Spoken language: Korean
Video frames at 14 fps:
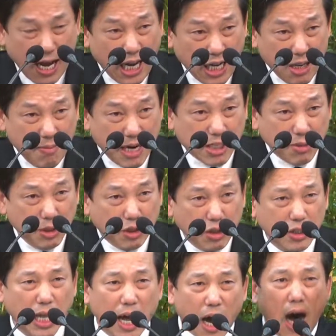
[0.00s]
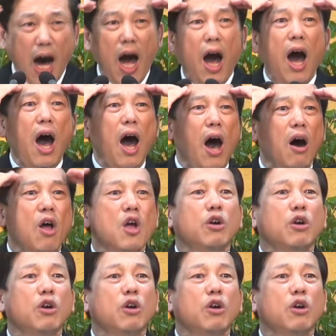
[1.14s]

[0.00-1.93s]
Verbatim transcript: 하나님 말씀을 들을 때 아하